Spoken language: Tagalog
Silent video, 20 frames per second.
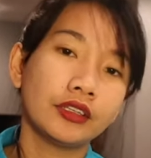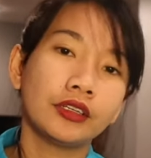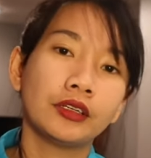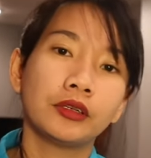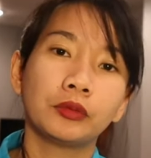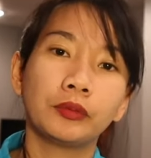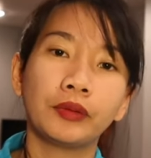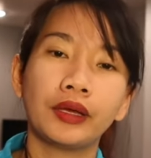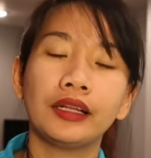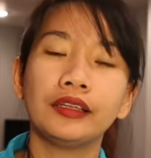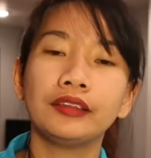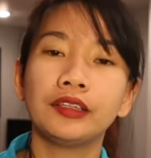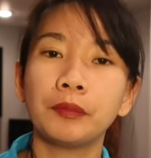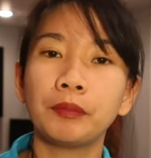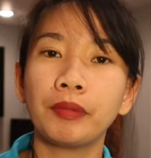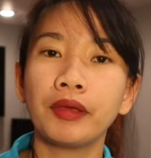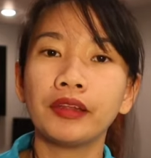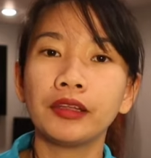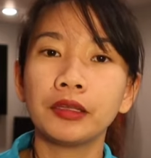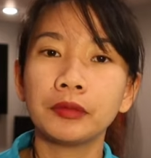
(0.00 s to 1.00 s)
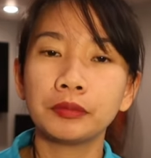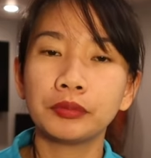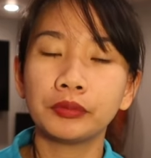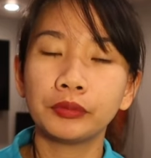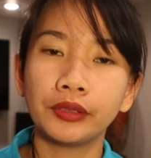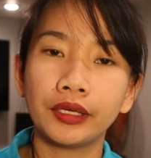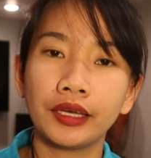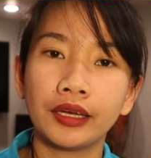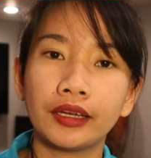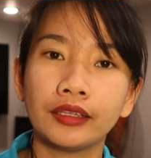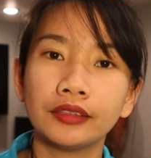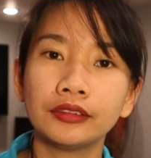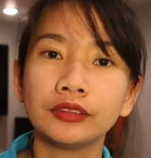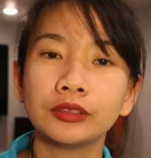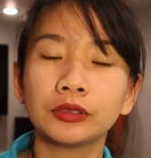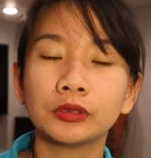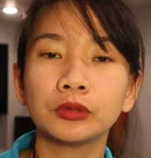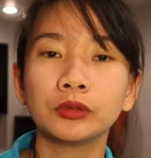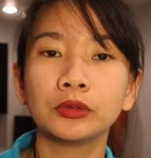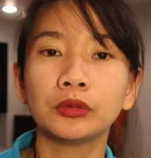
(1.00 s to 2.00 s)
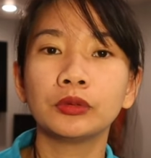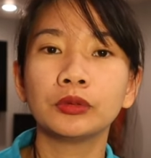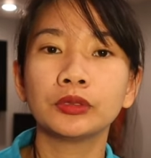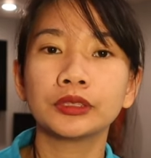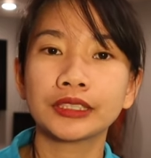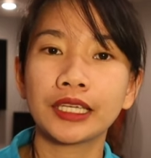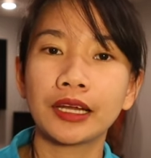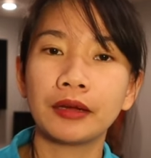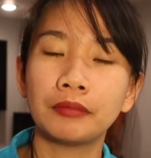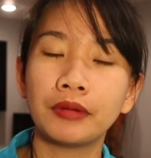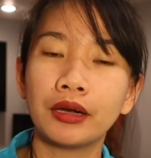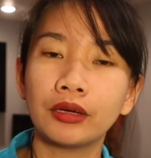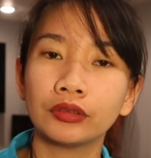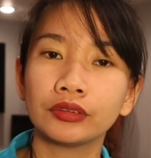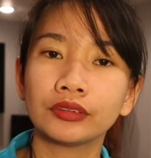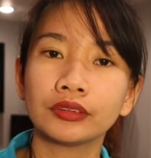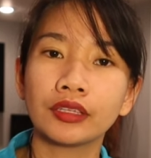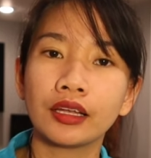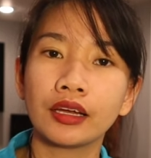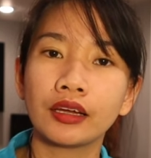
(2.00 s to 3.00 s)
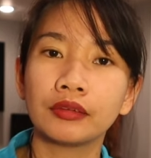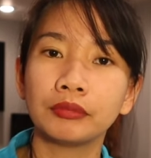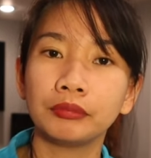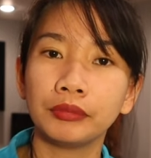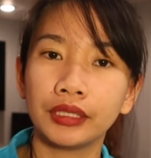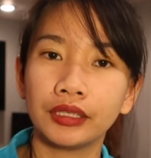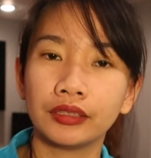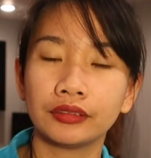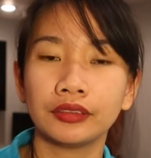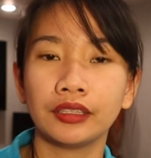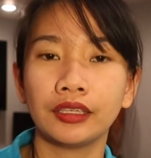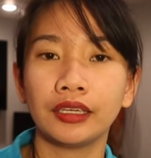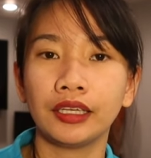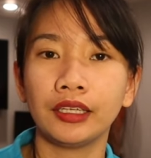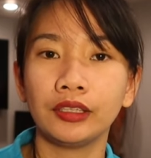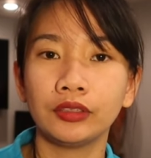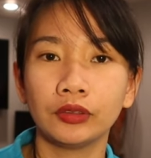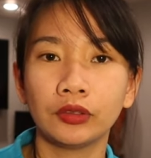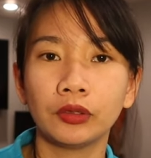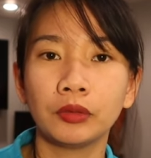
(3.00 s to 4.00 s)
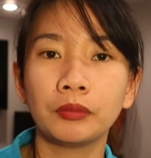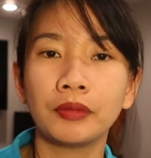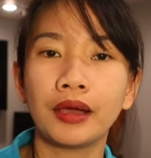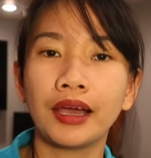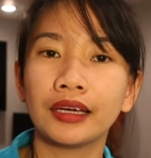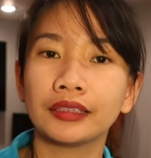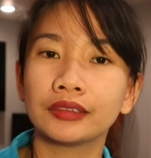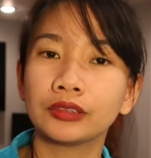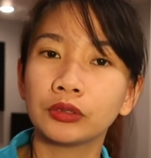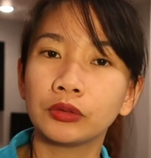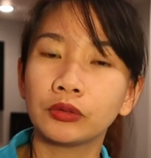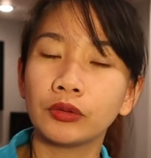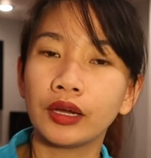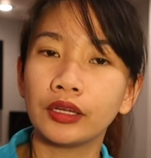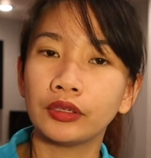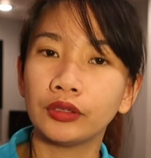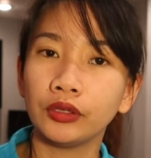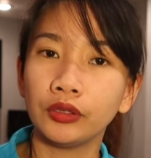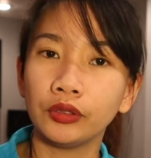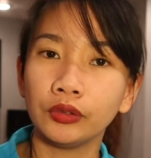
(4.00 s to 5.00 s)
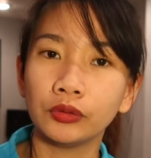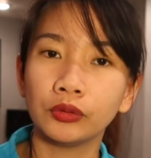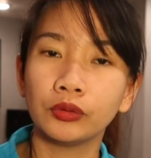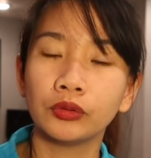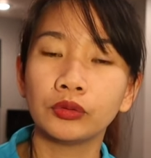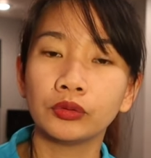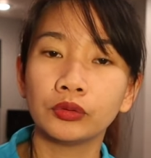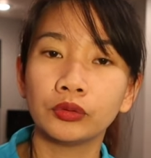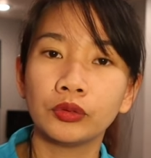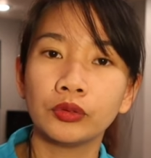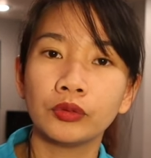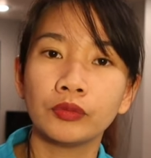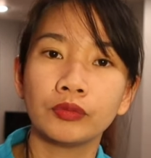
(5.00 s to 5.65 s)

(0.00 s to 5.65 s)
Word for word: Well, depende po yan kung sa amount ng milk na nainom at kung ano yung